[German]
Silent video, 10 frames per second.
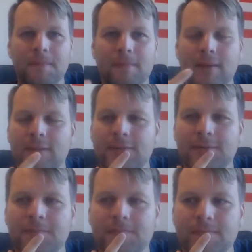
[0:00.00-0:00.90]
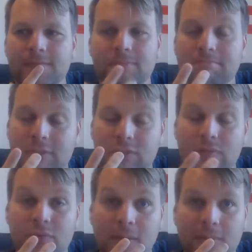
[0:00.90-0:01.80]
Ähm, das
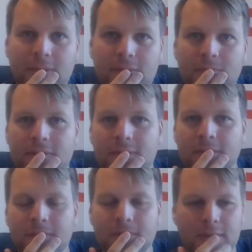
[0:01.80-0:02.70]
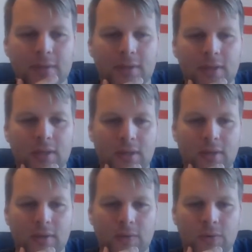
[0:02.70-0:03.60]
Gefühl habe ich zumindest, ja.
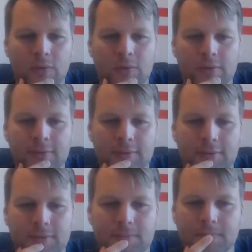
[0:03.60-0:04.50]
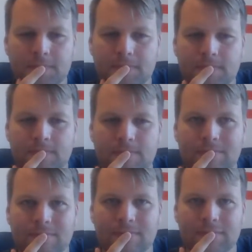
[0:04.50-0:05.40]
Und
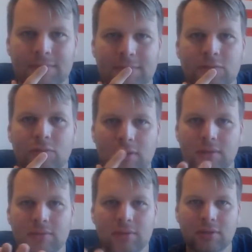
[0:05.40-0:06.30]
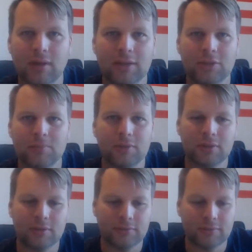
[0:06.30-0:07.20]
natürlich habe ich ja auch angesprochen
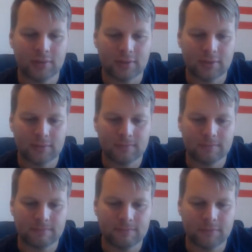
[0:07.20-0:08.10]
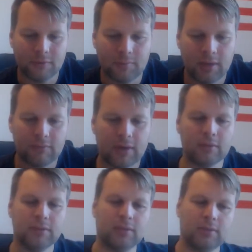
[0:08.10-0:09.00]
auf, äh, auf meine Erfahrungen
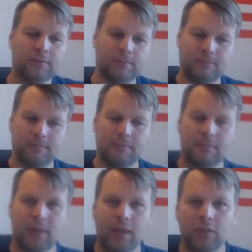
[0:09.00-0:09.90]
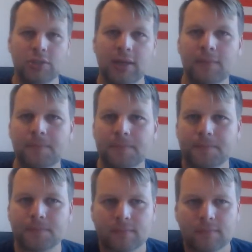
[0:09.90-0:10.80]
in den Erdstellen
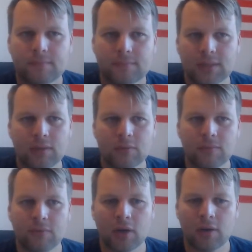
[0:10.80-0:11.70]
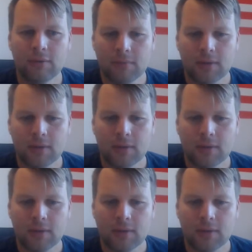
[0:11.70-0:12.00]
und vorauf.